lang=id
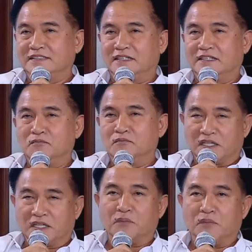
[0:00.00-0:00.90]
Ya,
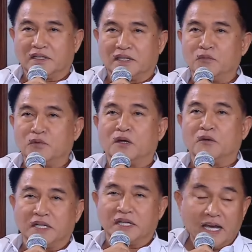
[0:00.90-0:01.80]
partai-partai punya
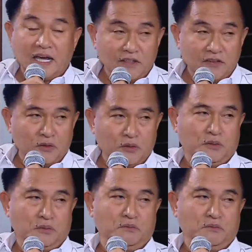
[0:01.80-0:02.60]
kepentingan di situ.